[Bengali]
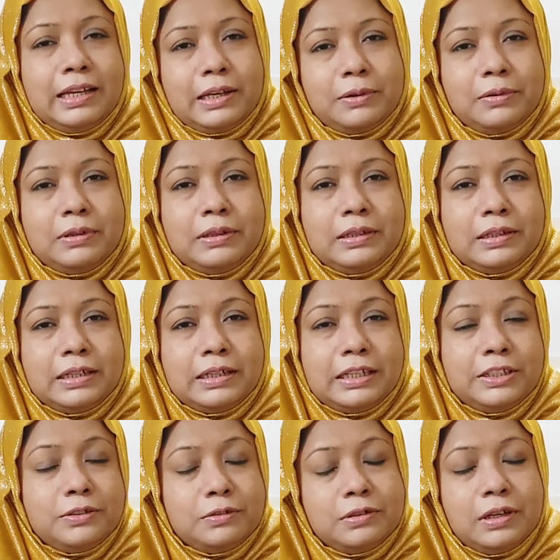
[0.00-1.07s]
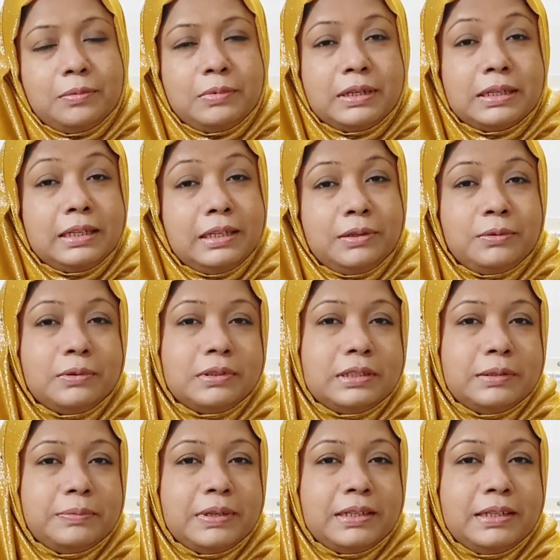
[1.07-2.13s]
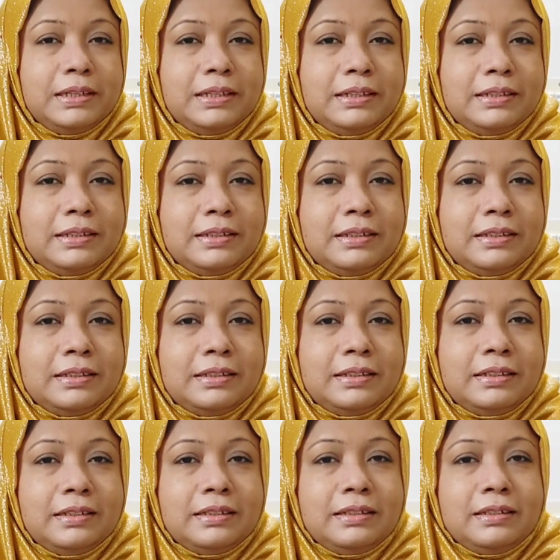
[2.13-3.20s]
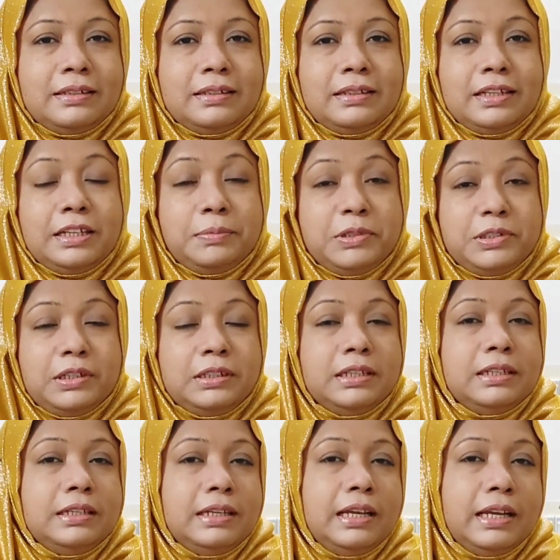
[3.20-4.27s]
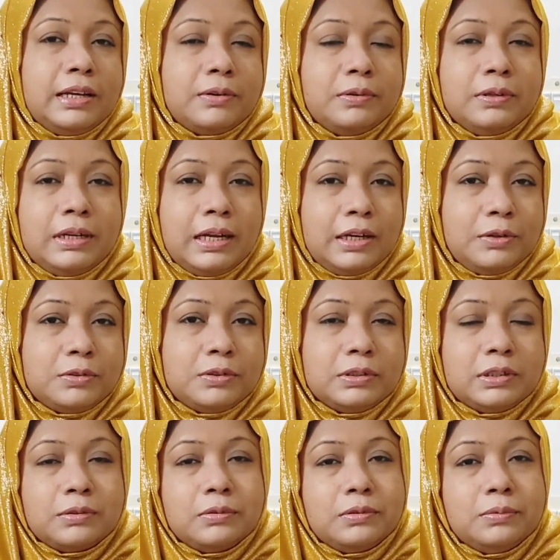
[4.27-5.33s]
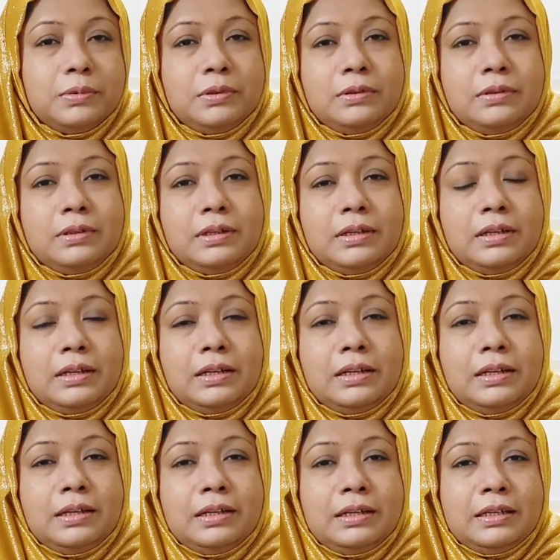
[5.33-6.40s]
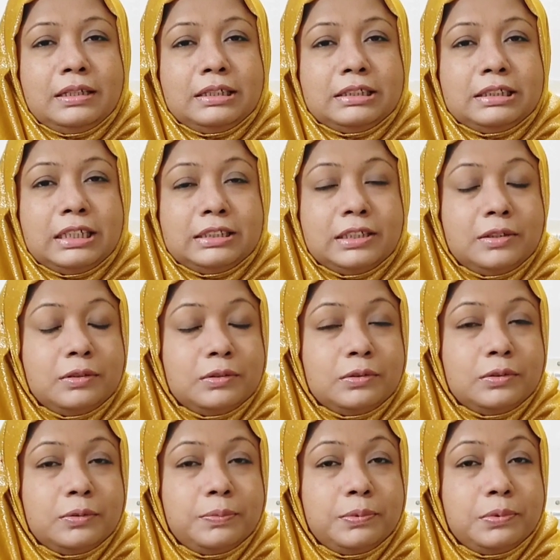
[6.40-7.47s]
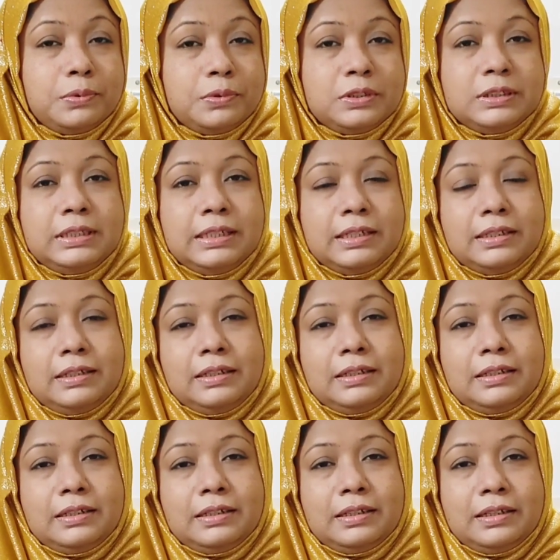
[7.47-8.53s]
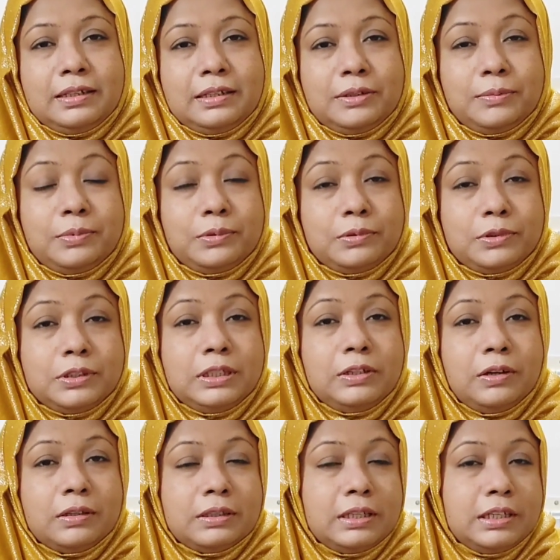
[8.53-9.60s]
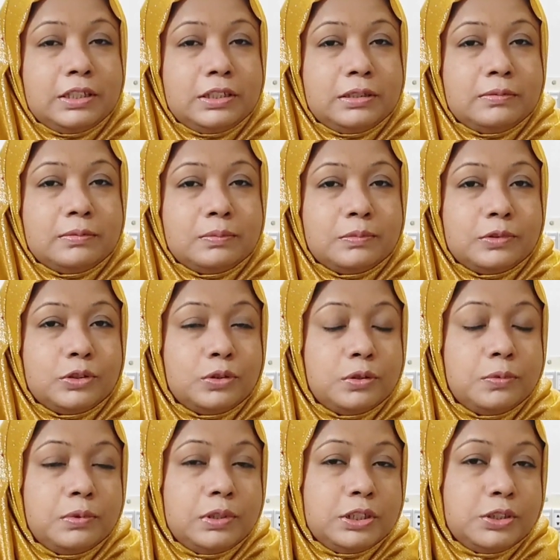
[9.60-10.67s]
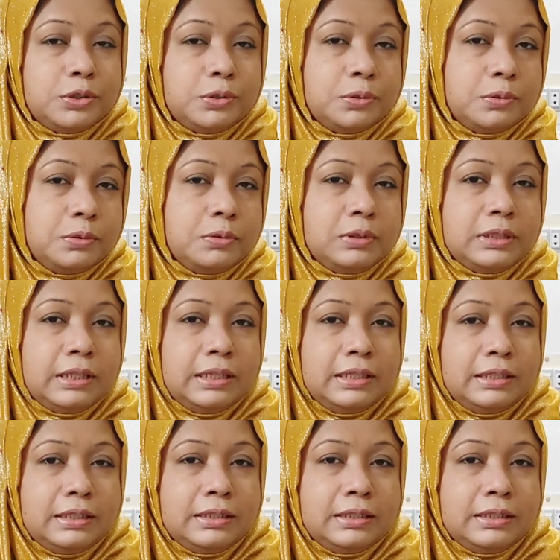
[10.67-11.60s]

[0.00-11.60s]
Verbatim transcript: এখন এজন্য আমরা কি করতে পারি এ বিষয়টি নিয়ে এখন আলোচনা করব সাধারণত পুরুষদের পুরুষদের অর্থাৎ যৌবনের শুরুতেই